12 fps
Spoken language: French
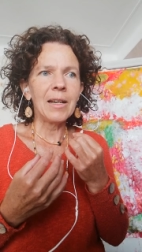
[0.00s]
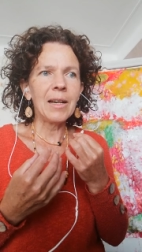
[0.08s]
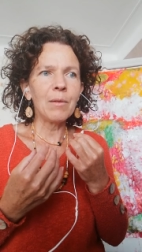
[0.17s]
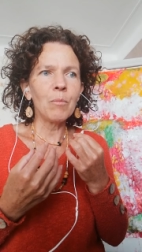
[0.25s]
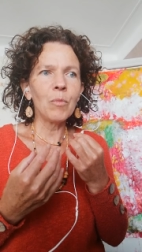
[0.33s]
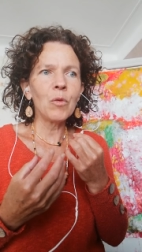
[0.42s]

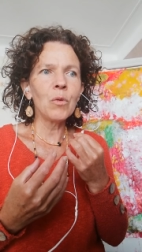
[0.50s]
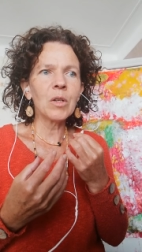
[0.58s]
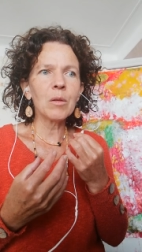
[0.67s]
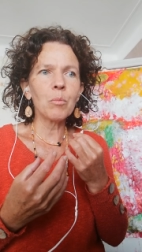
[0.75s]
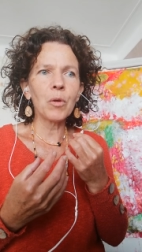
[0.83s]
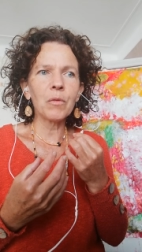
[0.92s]
Les mots
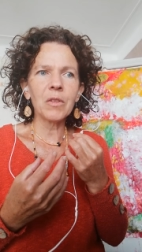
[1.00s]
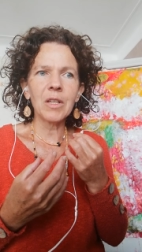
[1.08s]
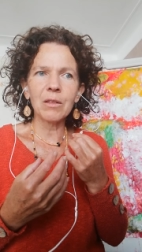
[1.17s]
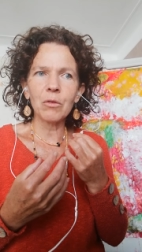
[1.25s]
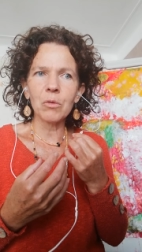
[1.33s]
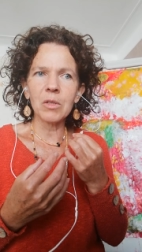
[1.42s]
qui peuvent
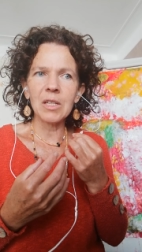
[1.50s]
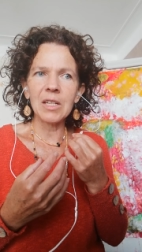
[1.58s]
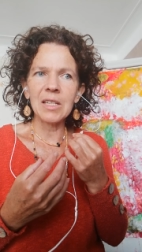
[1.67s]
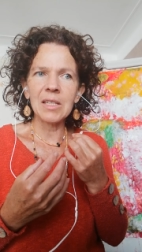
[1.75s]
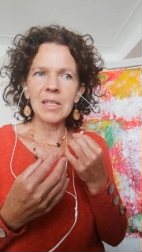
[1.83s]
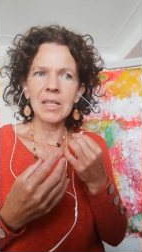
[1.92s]
être
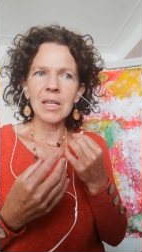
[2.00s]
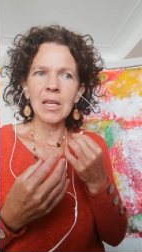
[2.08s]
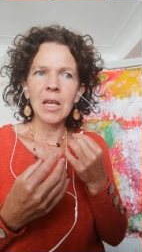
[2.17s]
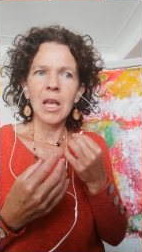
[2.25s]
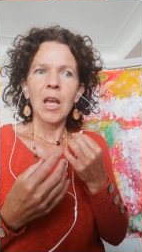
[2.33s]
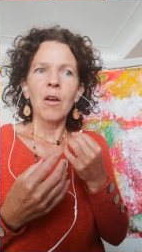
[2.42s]

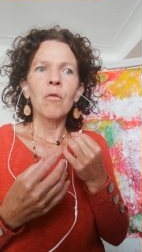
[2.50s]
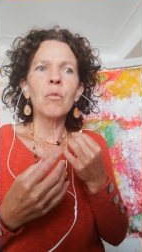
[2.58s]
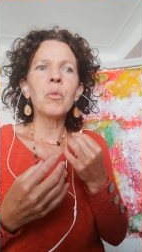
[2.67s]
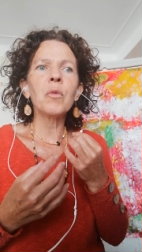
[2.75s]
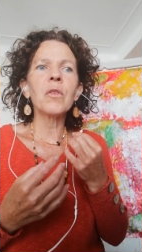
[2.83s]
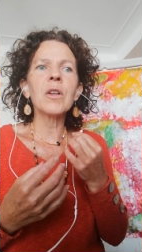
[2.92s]
utilisés, vous
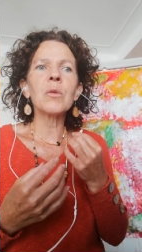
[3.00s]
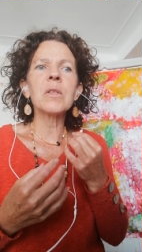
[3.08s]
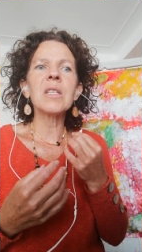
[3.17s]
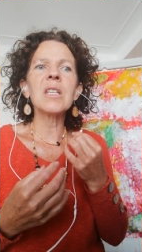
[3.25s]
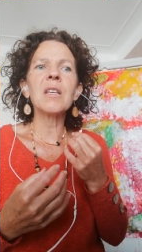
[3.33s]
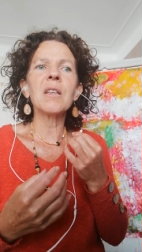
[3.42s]
pouvez
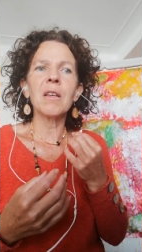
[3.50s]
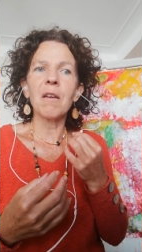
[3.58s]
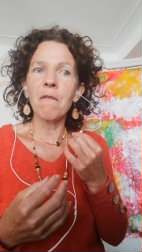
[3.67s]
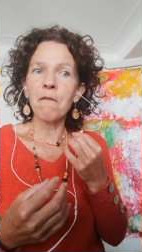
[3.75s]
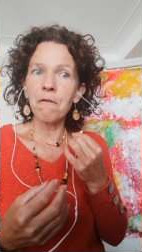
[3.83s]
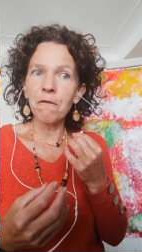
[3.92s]
aussi
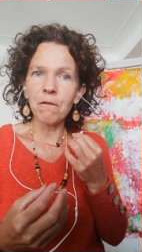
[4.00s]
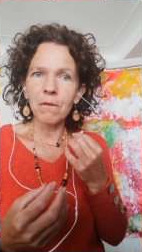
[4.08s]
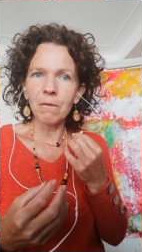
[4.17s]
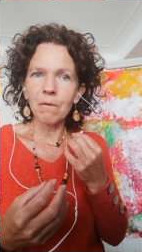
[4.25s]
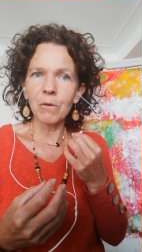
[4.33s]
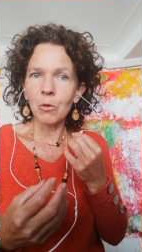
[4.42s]

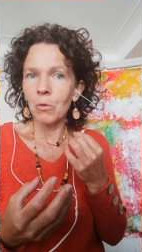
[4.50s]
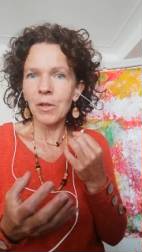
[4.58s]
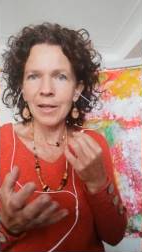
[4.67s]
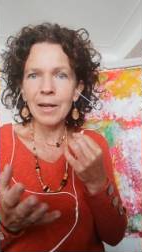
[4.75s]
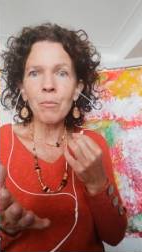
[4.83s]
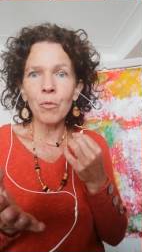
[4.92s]
donc
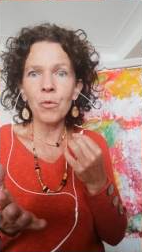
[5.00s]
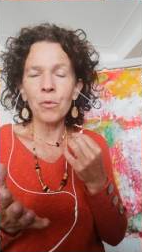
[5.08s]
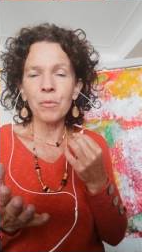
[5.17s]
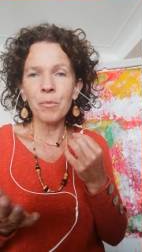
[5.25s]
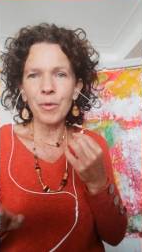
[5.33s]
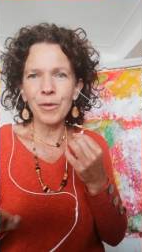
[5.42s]
les mots
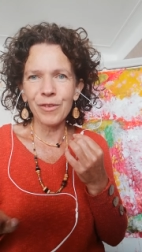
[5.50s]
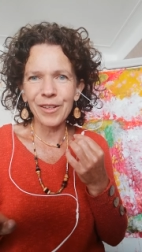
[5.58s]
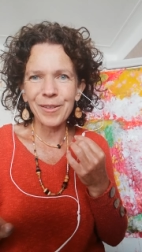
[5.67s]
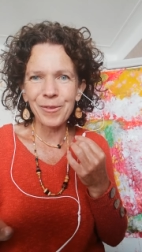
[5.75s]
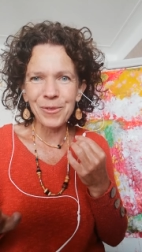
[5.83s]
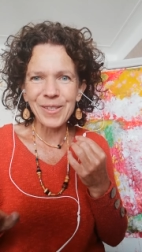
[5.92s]
peuvent
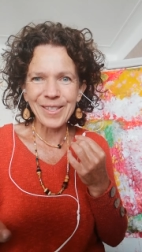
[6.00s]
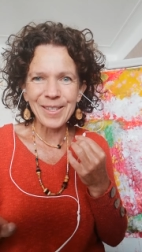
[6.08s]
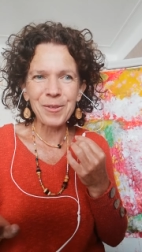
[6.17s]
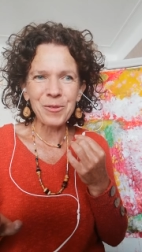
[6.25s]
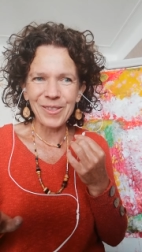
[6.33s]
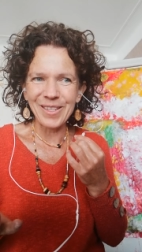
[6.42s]
être
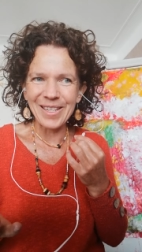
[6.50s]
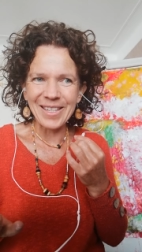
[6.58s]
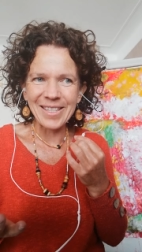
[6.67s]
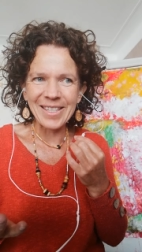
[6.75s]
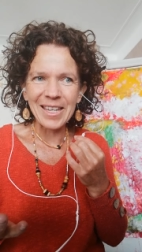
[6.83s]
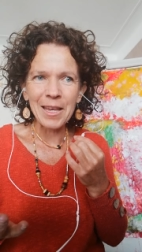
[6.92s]
aussi
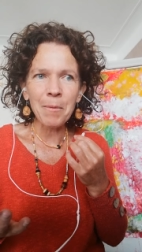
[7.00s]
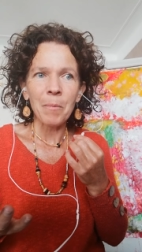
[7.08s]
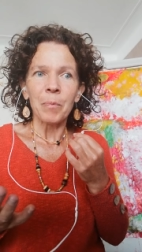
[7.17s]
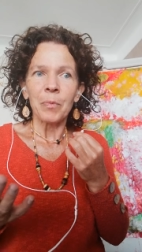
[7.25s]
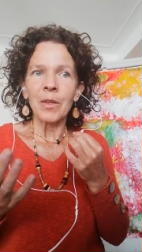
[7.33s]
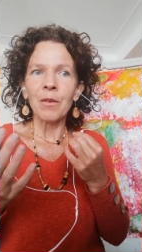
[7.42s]
utilisés.
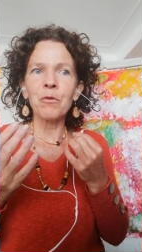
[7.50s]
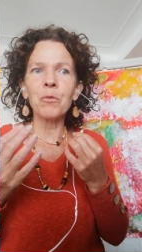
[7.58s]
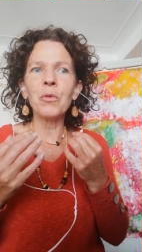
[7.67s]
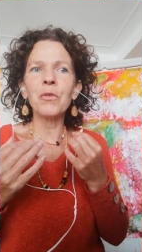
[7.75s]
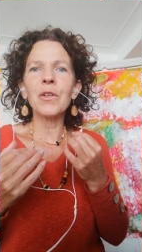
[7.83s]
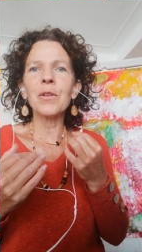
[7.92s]
Vous
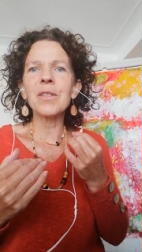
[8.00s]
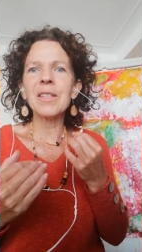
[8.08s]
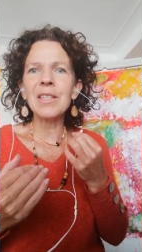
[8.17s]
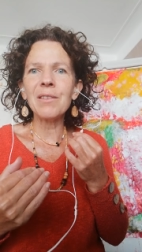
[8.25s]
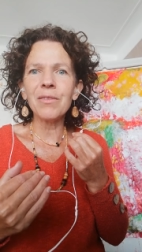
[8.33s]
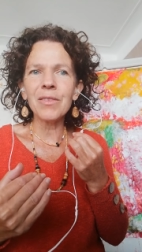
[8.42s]
pouvez
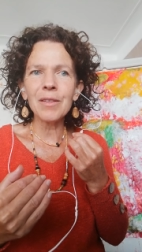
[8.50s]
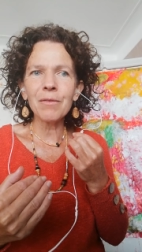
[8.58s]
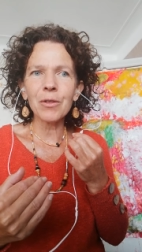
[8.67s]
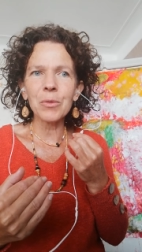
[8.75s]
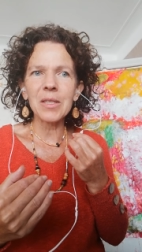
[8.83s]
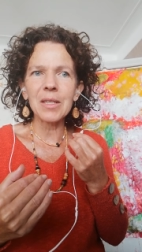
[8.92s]
aussi
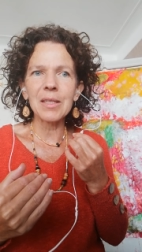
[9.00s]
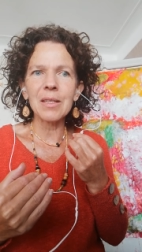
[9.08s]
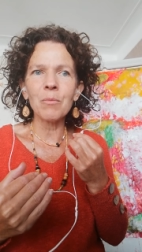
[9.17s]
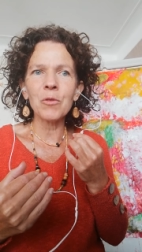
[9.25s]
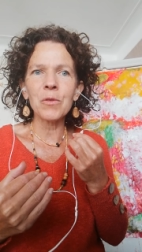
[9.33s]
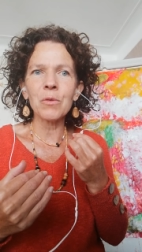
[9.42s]
vivre ces
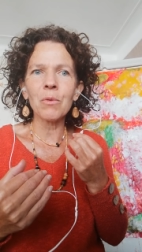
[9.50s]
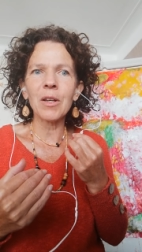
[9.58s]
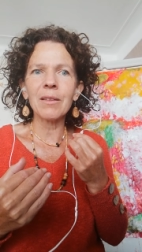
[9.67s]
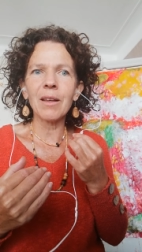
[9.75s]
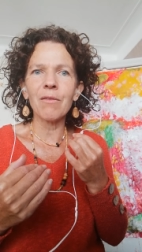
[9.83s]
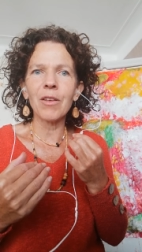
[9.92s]
émotions
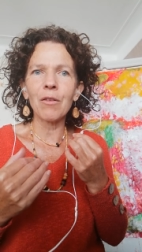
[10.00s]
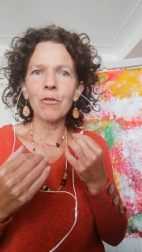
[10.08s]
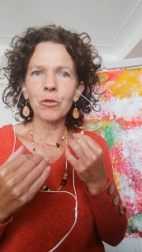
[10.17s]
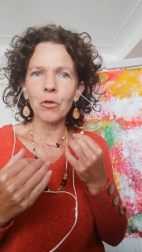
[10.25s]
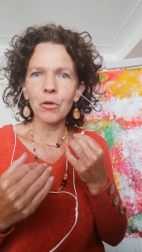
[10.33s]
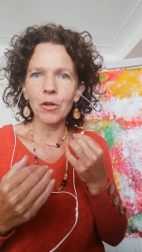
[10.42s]
à travers
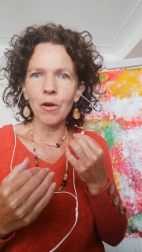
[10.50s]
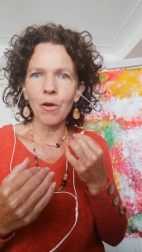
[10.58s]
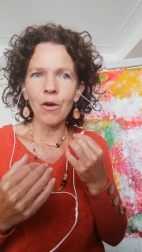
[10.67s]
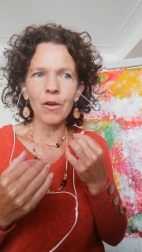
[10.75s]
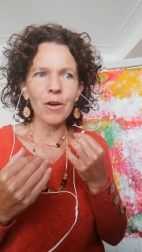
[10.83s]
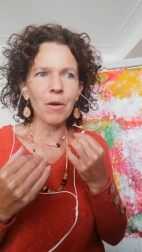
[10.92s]
votre
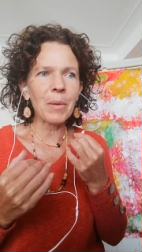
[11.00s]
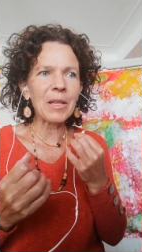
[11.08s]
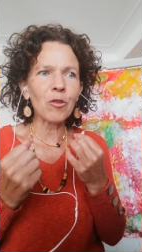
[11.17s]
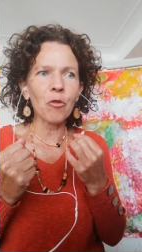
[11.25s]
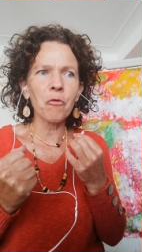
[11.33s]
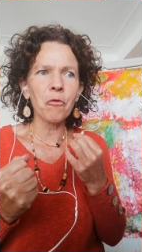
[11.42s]
corps, comme
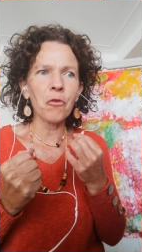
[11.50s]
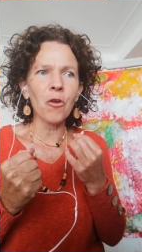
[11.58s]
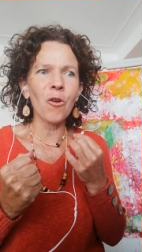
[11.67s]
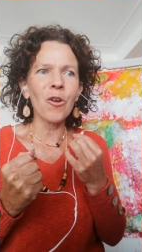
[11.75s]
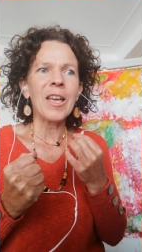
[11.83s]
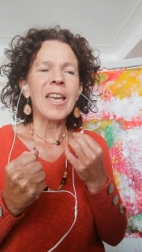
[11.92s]
un enfant